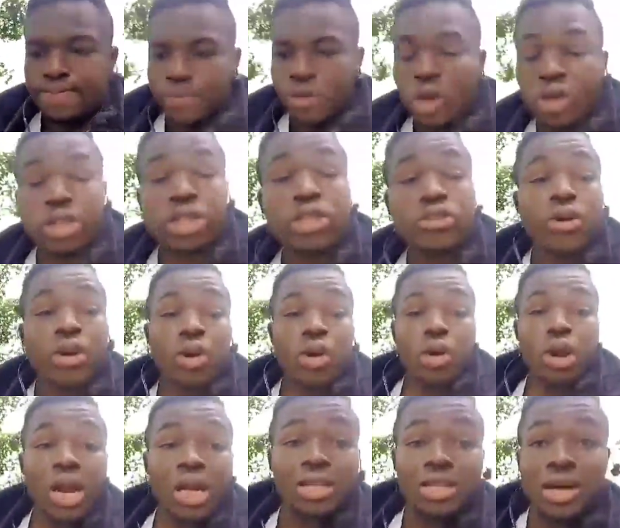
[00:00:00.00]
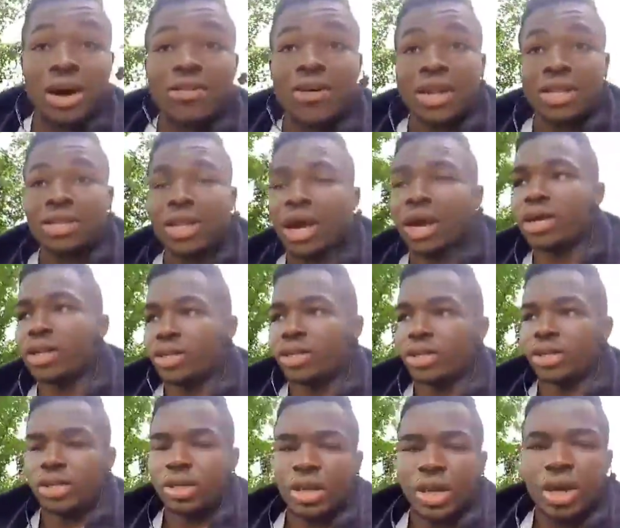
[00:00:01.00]
Donc si tu veux connaître les
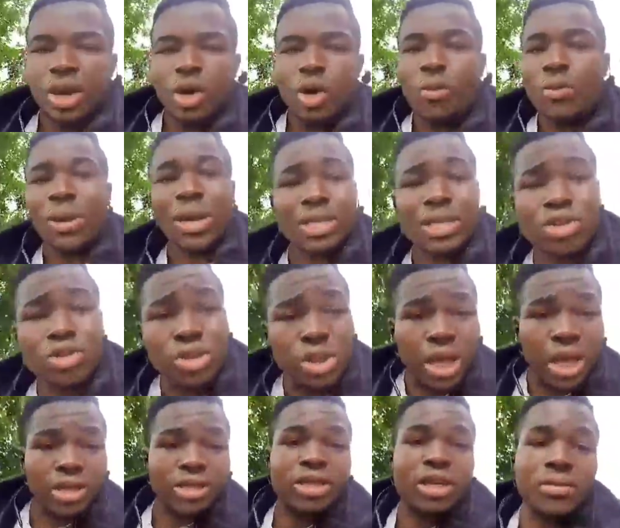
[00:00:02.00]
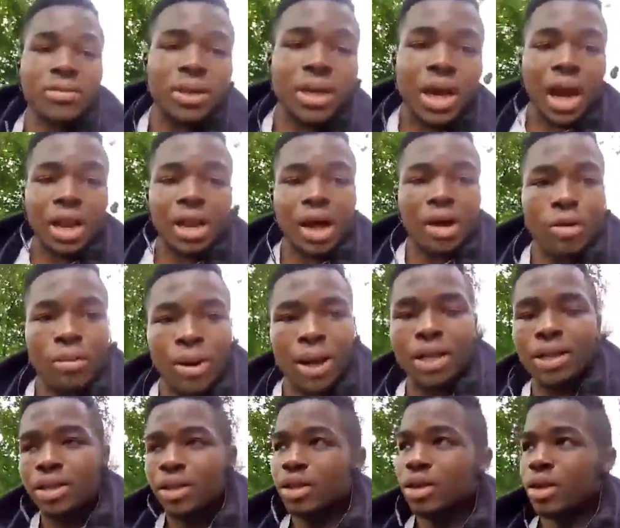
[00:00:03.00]
avantages, ou bien si tu désires immigrer en
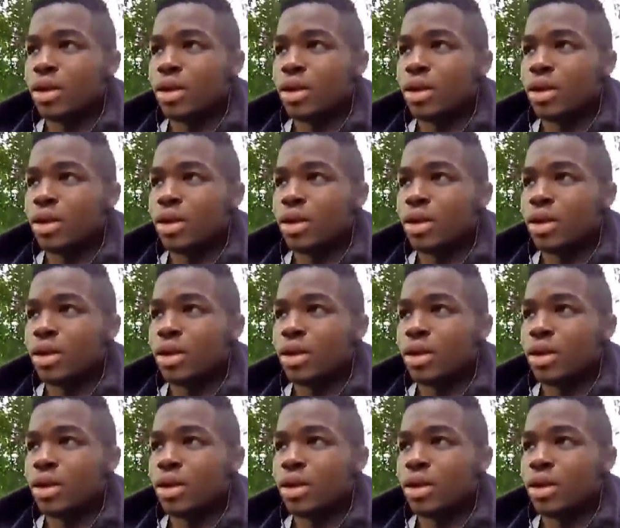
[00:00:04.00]
Allemagne,